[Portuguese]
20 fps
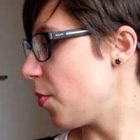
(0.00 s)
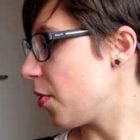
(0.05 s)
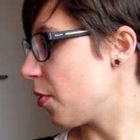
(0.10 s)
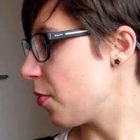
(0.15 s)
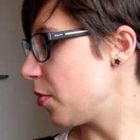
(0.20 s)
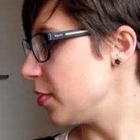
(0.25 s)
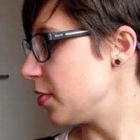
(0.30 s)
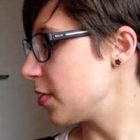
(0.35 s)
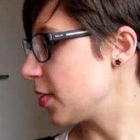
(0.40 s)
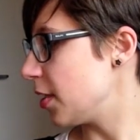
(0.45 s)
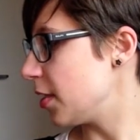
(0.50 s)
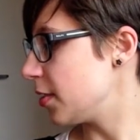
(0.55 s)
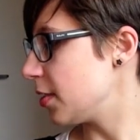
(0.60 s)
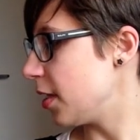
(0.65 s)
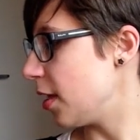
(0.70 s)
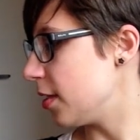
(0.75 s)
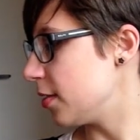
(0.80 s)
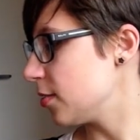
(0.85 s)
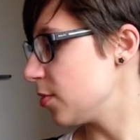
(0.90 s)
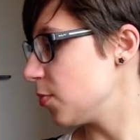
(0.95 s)
uma com esse
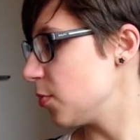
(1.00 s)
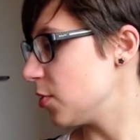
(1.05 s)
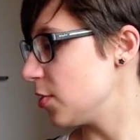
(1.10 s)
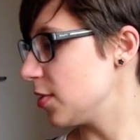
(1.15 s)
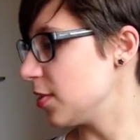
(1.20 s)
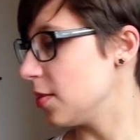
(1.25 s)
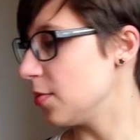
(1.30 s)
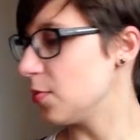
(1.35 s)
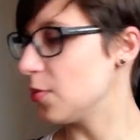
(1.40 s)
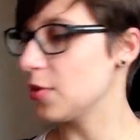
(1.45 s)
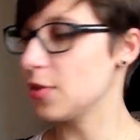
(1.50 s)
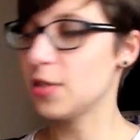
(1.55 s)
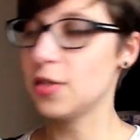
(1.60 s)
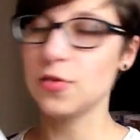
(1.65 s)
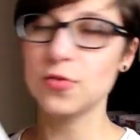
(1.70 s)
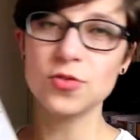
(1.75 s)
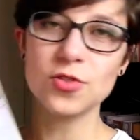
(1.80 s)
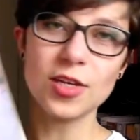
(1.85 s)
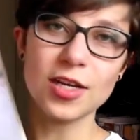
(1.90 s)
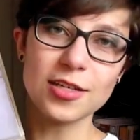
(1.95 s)
cartaz, por exemplo.
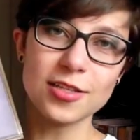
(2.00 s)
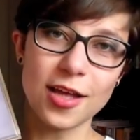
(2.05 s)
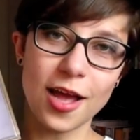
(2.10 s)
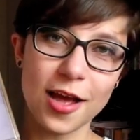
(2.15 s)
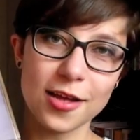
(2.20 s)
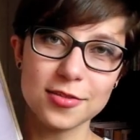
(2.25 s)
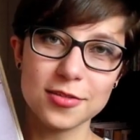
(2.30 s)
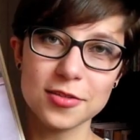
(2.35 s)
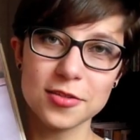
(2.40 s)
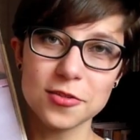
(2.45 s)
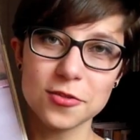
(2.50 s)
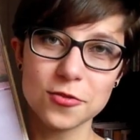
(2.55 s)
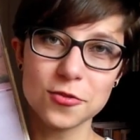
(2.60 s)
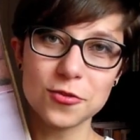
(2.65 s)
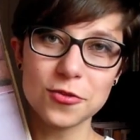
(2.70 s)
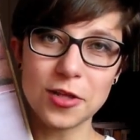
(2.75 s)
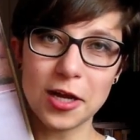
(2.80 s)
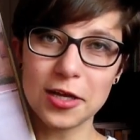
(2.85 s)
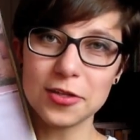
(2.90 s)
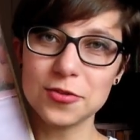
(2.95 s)
Aqui os cartazes
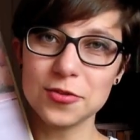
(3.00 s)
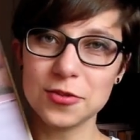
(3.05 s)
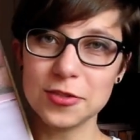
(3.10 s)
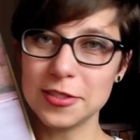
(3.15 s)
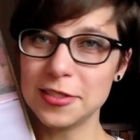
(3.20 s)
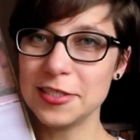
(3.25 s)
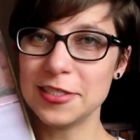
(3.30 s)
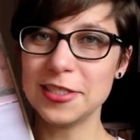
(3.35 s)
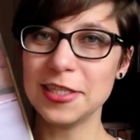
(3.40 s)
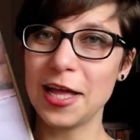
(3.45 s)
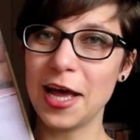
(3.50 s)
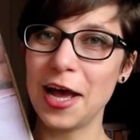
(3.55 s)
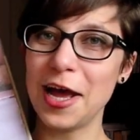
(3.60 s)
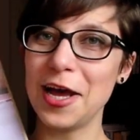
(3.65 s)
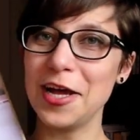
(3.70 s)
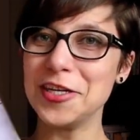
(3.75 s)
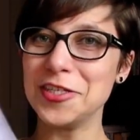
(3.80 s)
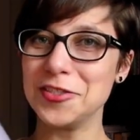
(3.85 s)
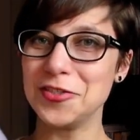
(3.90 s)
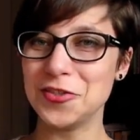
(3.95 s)
grudados na
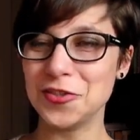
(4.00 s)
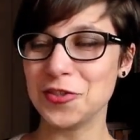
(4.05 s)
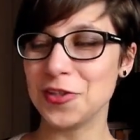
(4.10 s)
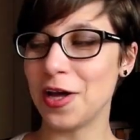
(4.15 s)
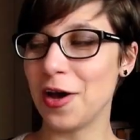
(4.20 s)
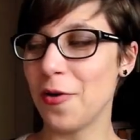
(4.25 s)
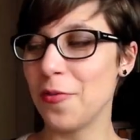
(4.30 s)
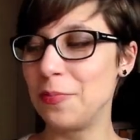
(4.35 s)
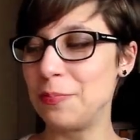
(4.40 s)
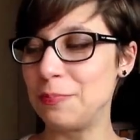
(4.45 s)
cidade e tal.